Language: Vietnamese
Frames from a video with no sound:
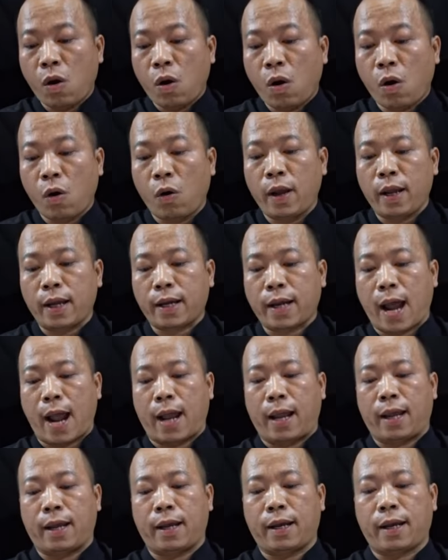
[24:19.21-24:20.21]
hối
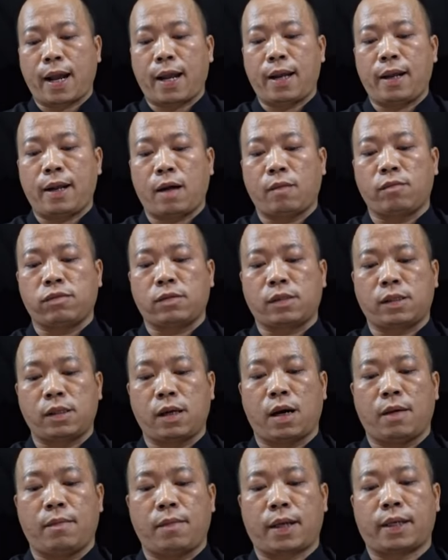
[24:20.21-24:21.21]
cải ngay lòng
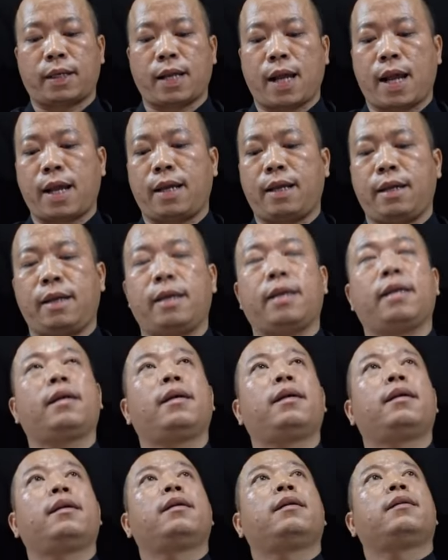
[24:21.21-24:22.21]
sửa mặt ngay
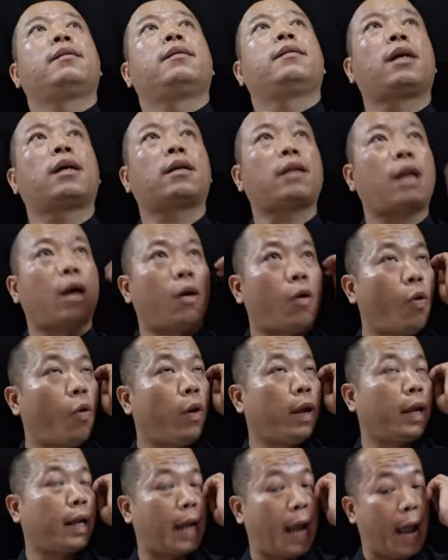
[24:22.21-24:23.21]
tức là
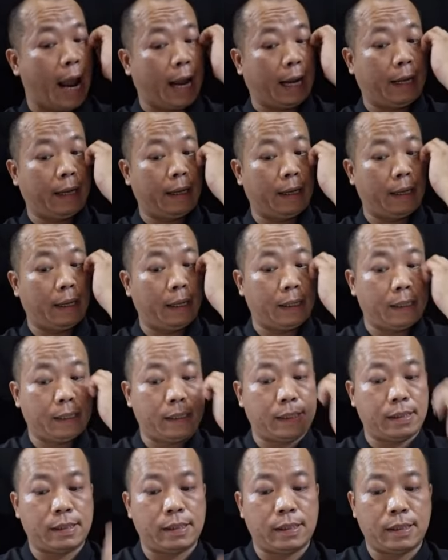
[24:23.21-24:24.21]
hối cải
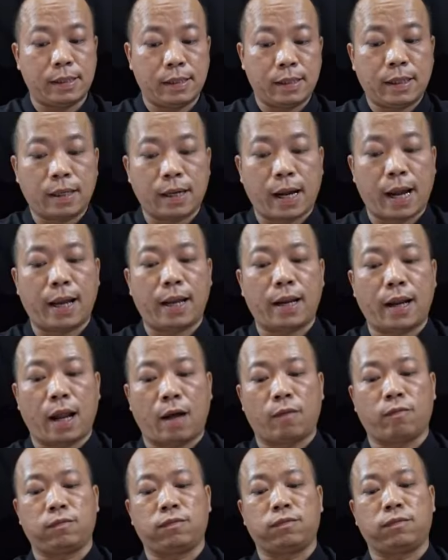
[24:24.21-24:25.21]
ngay
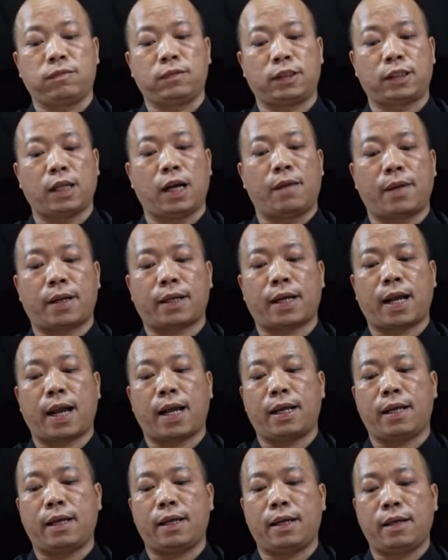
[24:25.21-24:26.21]
lòng sửa mặt
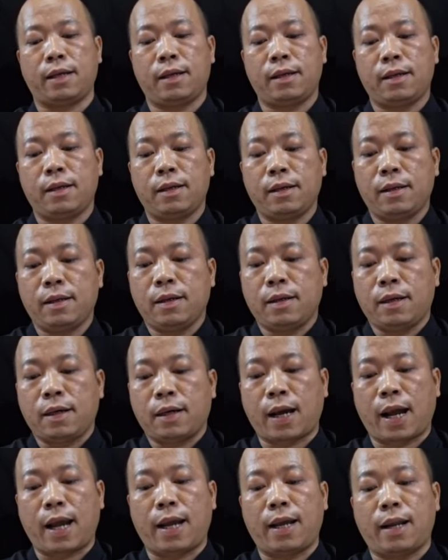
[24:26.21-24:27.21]
ngay
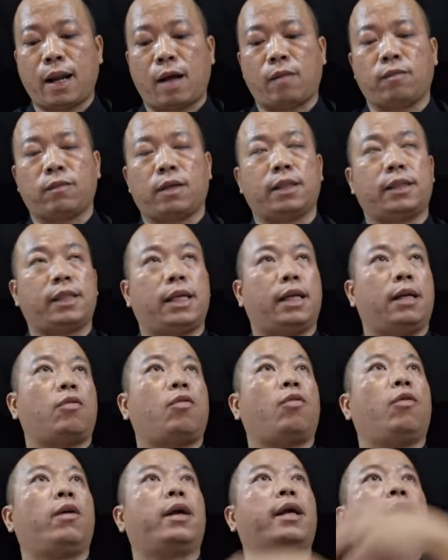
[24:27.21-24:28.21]
ngay lòng là gì
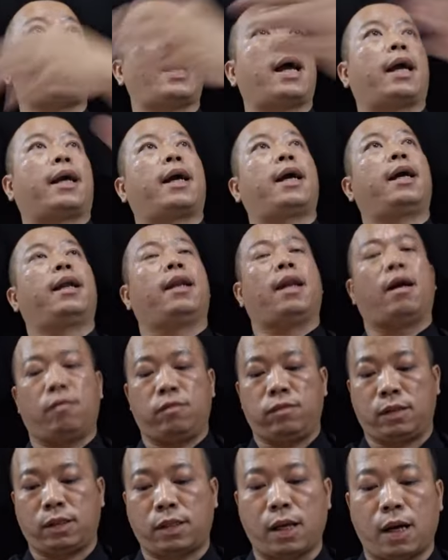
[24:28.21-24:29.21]
hối cải ngay
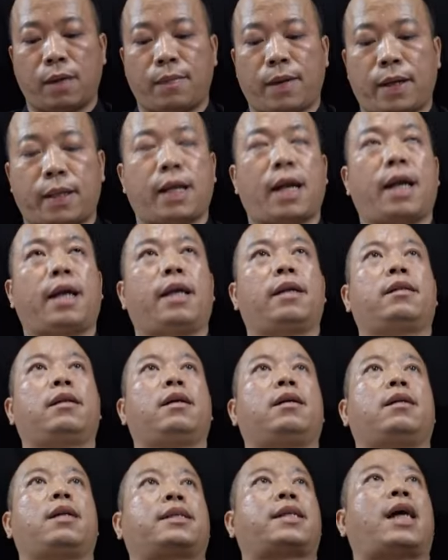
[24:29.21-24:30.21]
lòng sửa mặt ngay
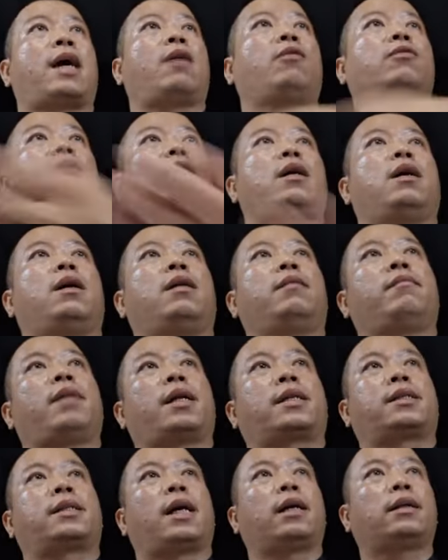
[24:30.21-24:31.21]
tức là cháo trở
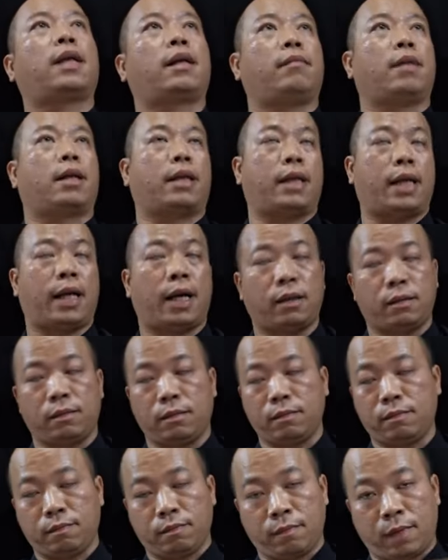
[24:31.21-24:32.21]
mặt trắng thành mặt đen
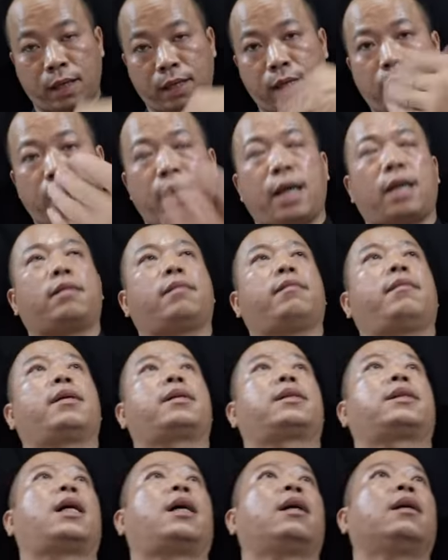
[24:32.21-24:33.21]
mặt đen mặt
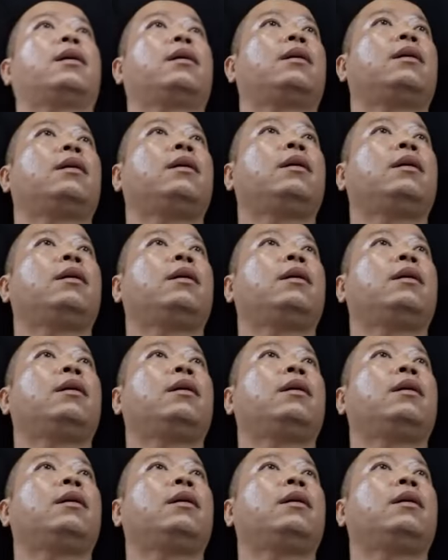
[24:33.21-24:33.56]
trắng